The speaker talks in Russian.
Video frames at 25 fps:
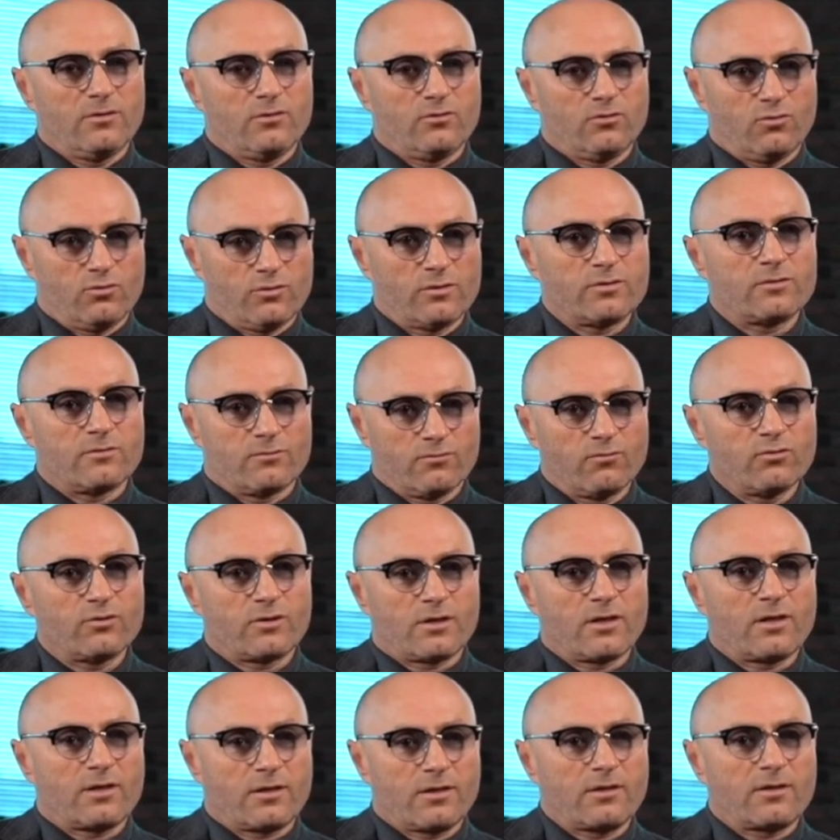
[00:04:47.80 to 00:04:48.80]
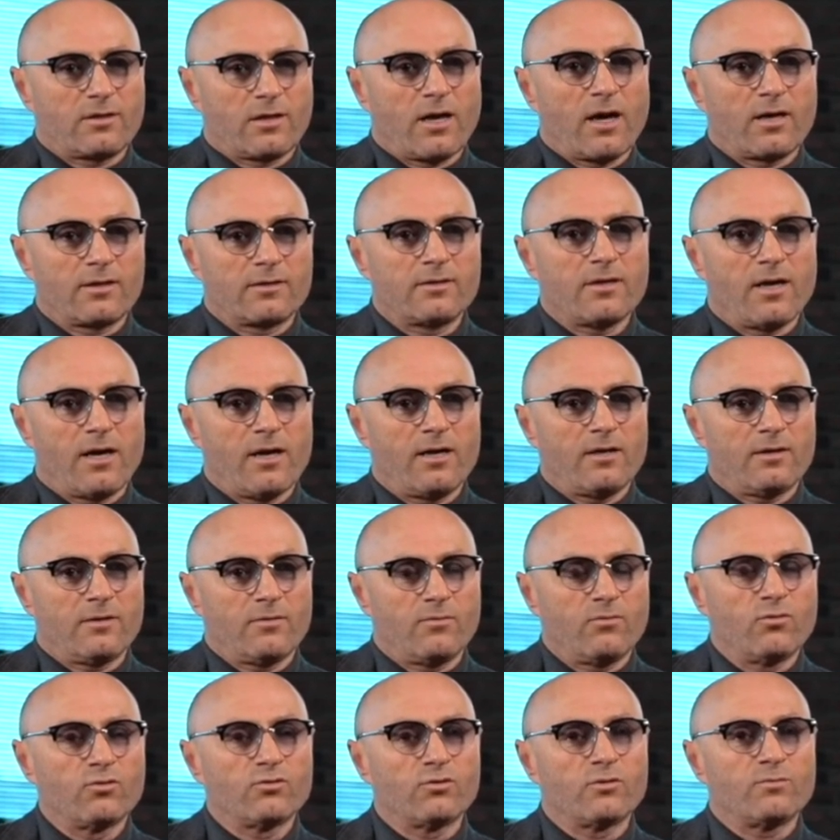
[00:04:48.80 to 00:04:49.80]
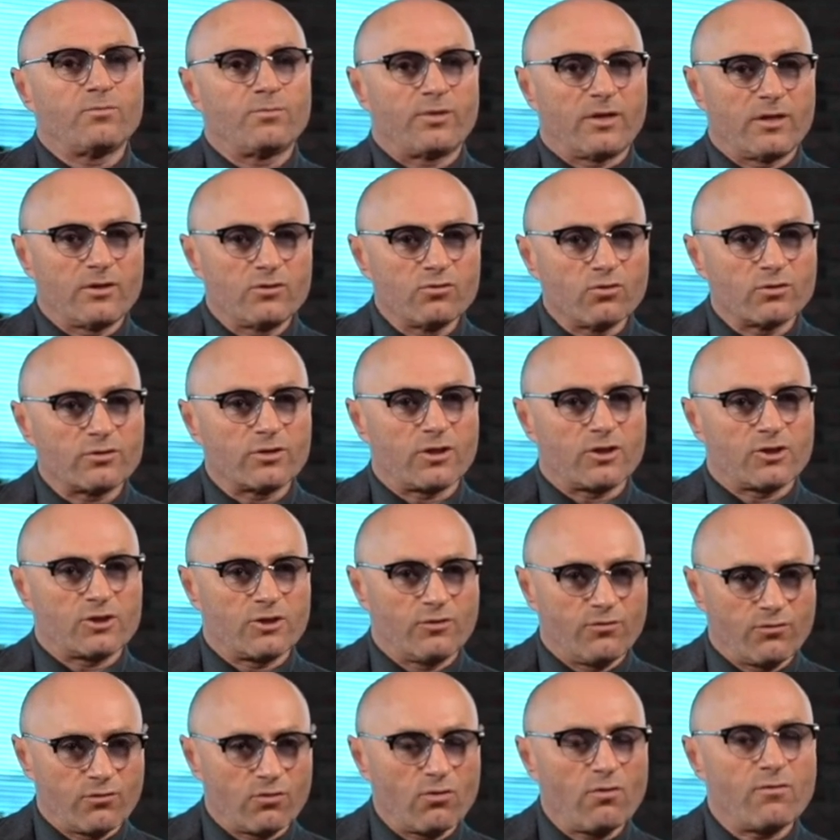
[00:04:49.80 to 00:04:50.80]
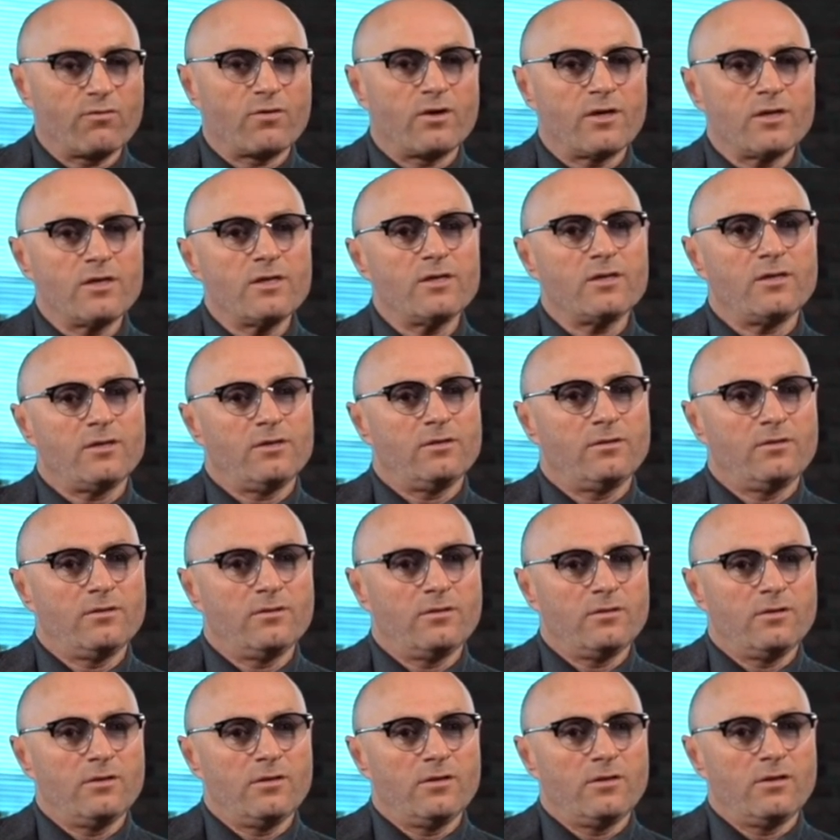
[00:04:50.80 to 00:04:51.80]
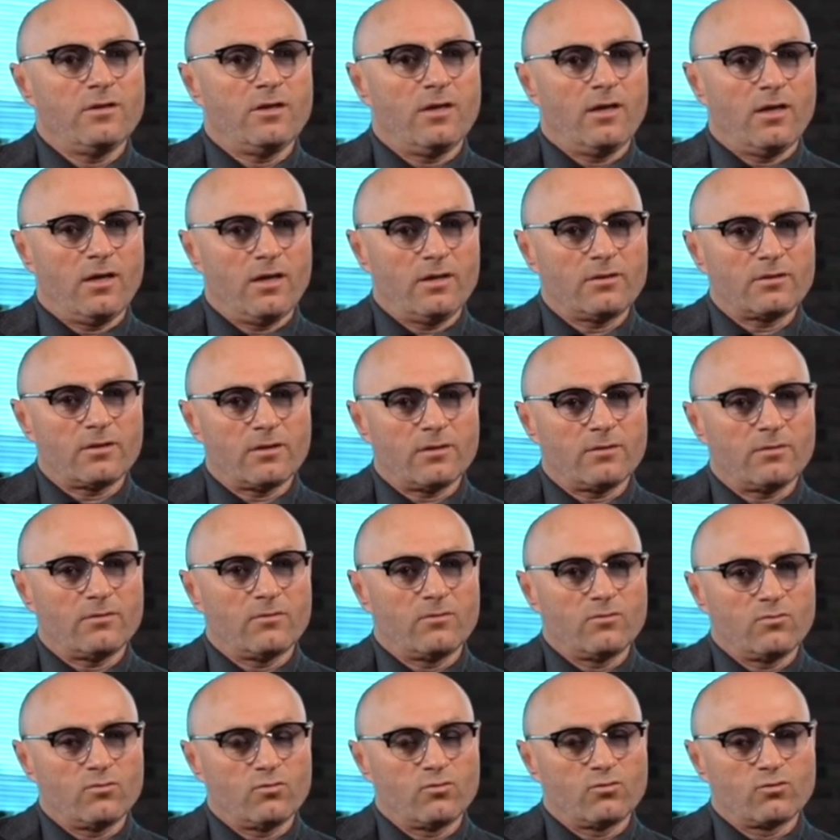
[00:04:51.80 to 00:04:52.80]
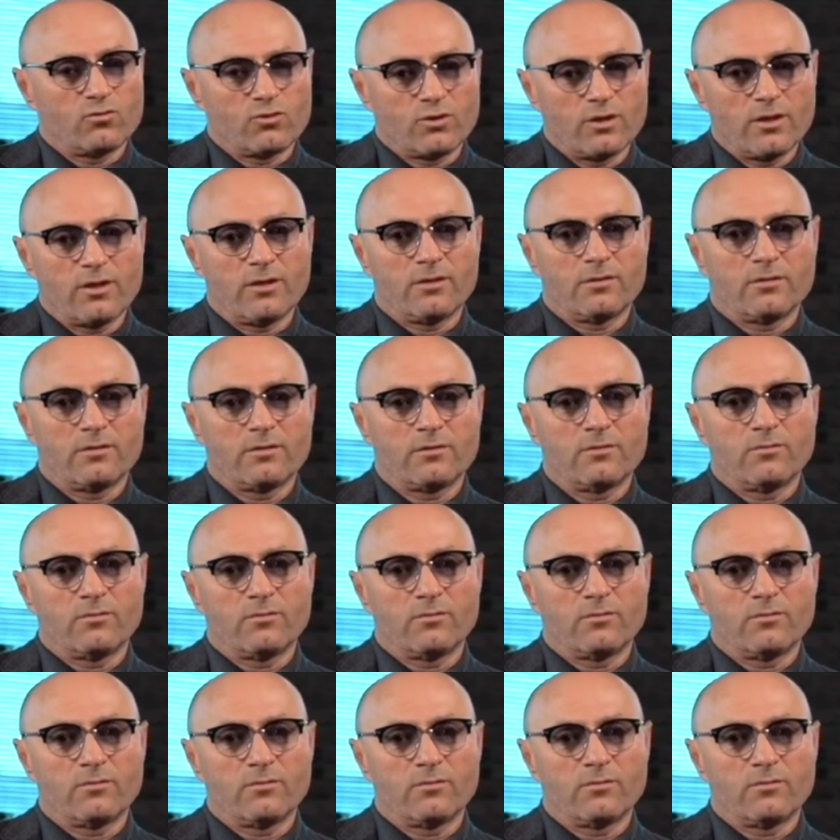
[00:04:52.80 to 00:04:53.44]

То есть вот когда будет, пройдет расшифровка их, это уже